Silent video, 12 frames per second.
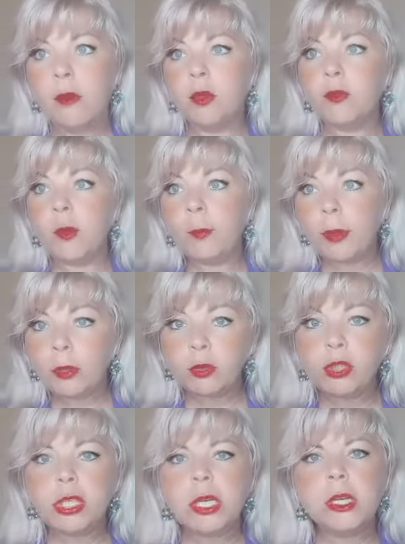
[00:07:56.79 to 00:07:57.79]
Вот вы
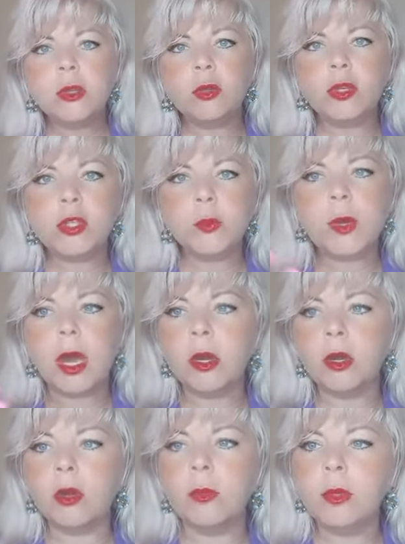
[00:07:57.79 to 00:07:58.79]
получили доступ к
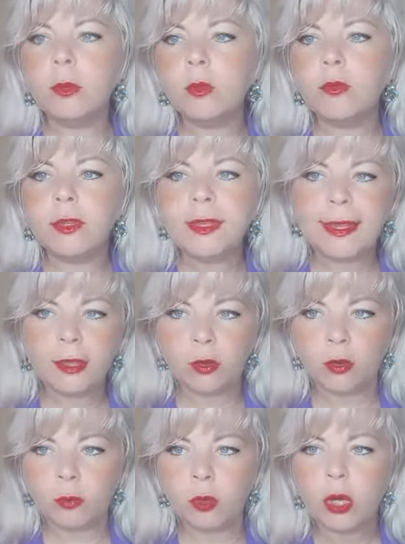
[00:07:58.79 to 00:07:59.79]
огромному
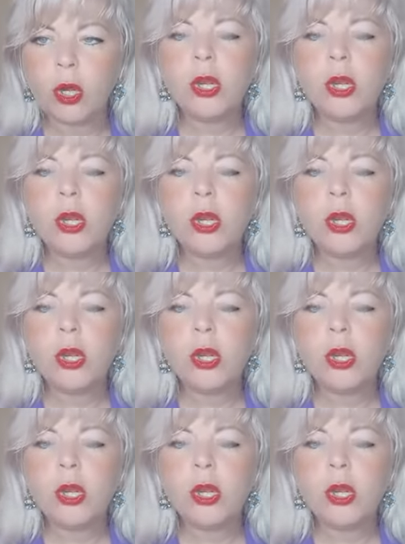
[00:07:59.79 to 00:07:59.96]
водоему.